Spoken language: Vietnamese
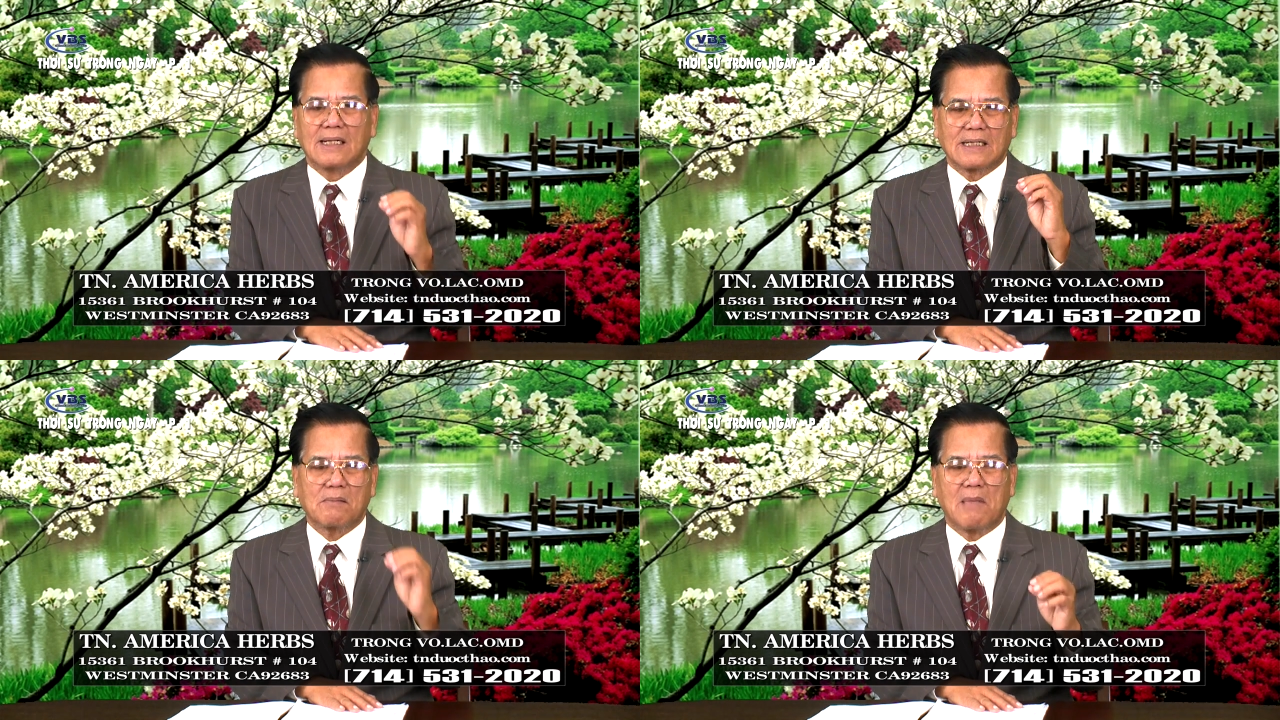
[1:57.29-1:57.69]

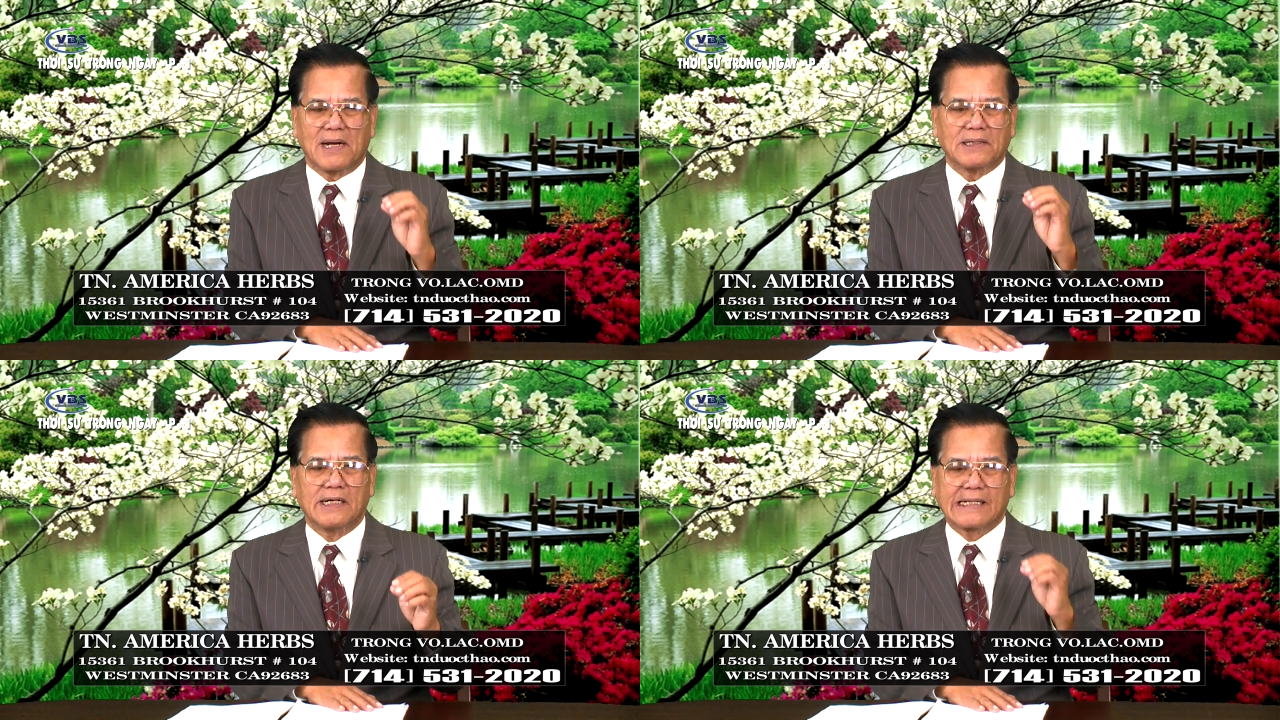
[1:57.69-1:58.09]
các
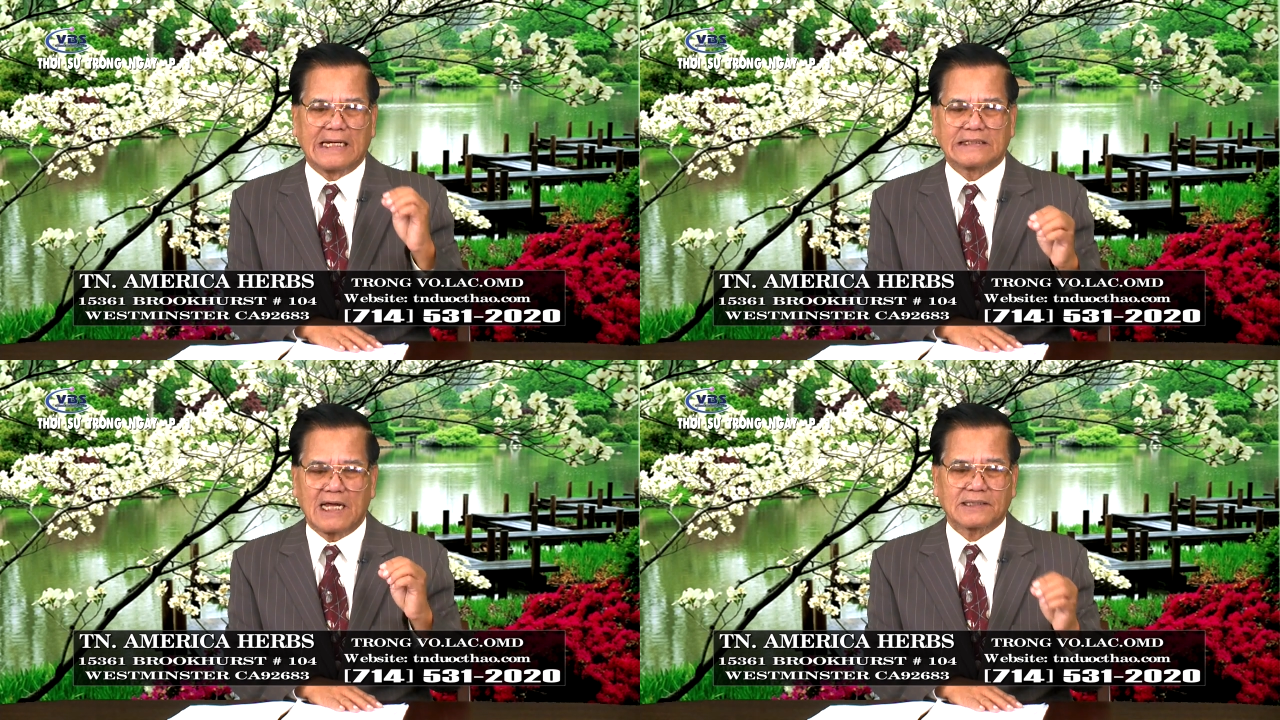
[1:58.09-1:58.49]
bạn ơi,
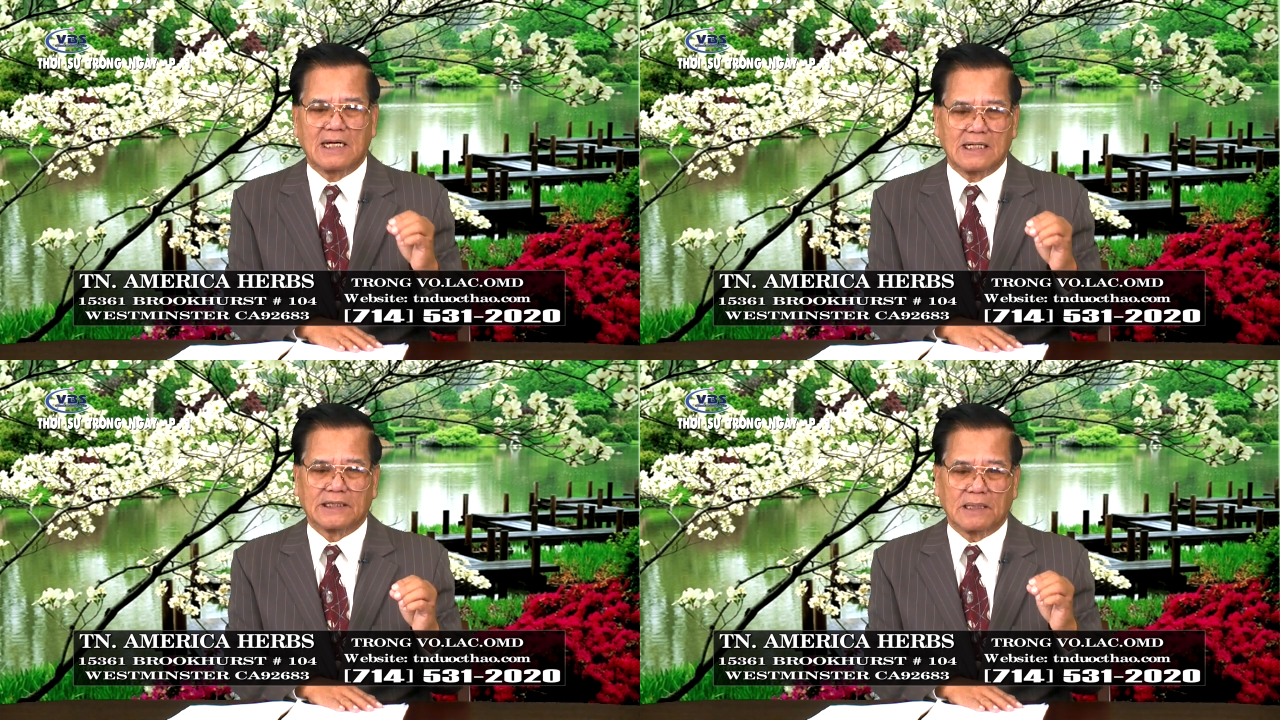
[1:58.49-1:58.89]
cảnh sát
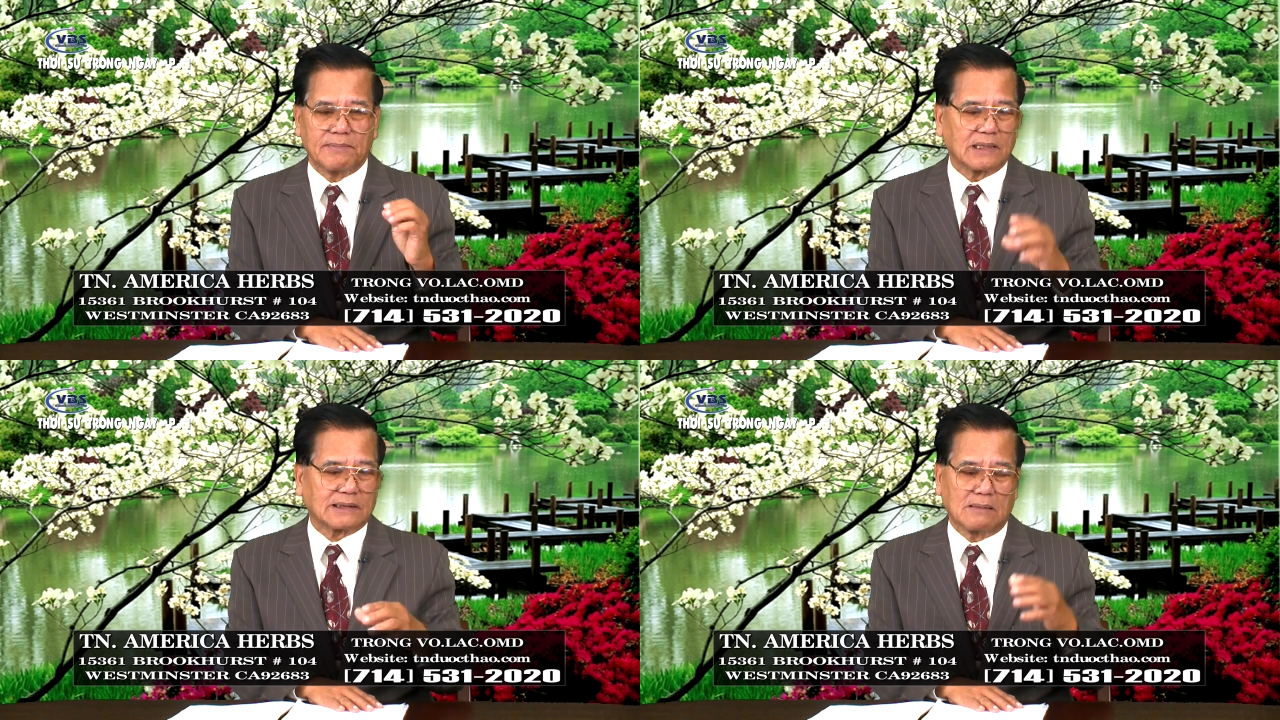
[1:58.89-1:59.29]
đây, người ta
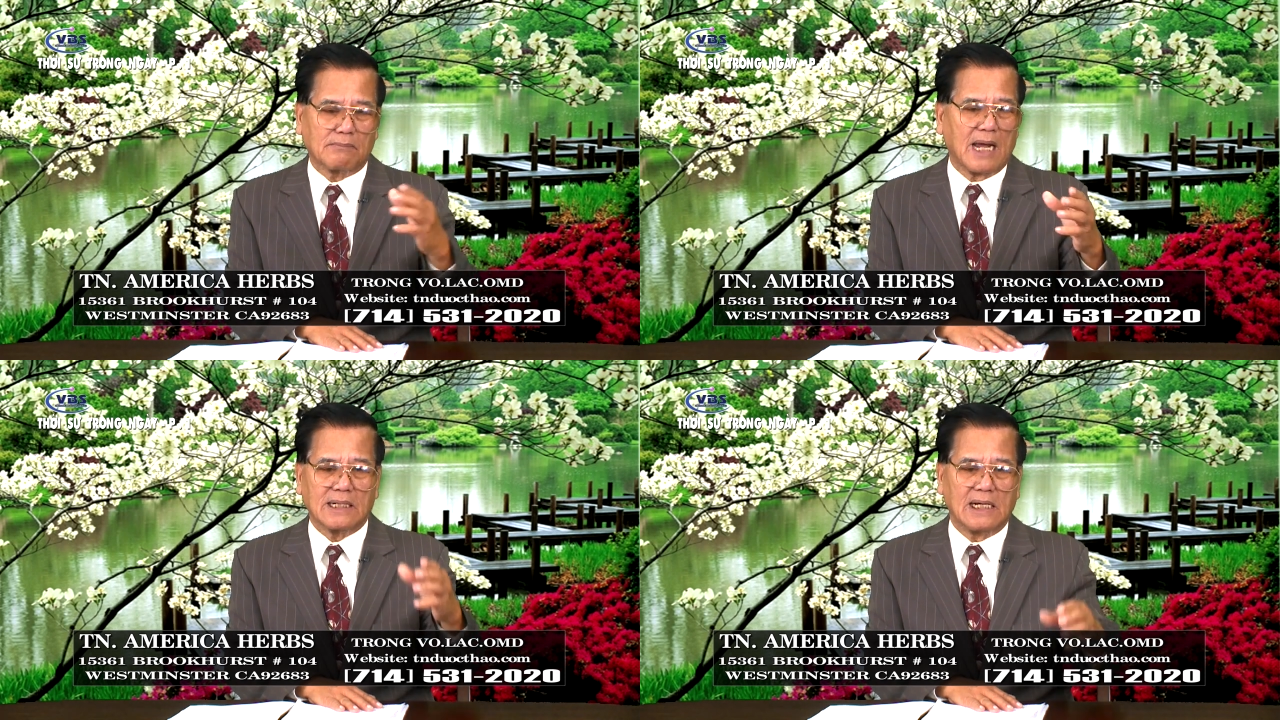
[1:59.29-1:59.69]
biết thằng
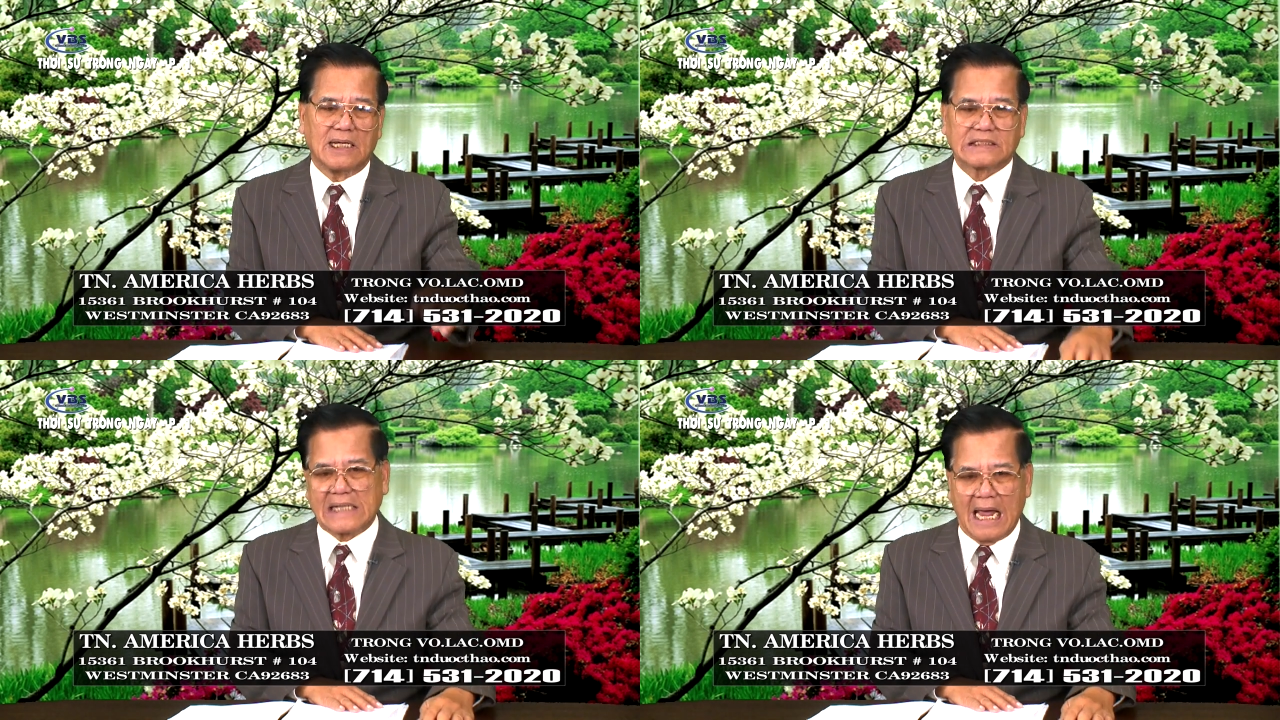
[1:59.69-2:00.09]
bé này là
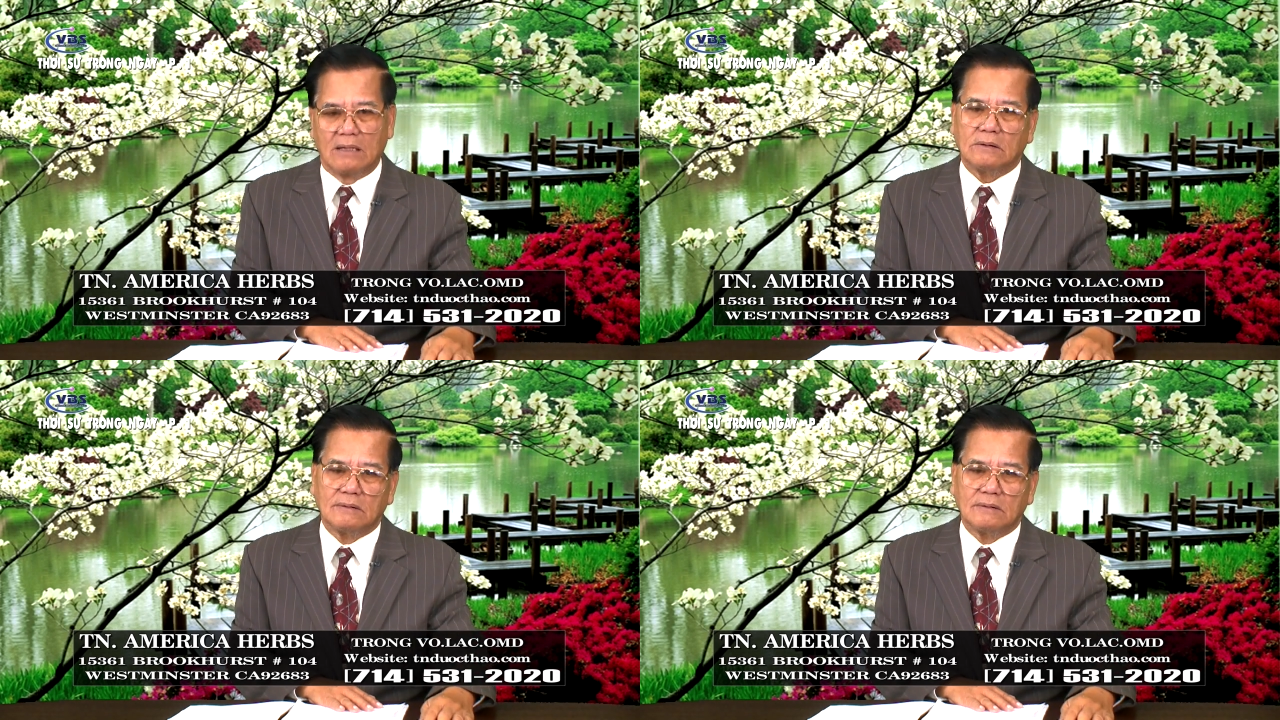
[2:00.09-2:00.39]
xạo.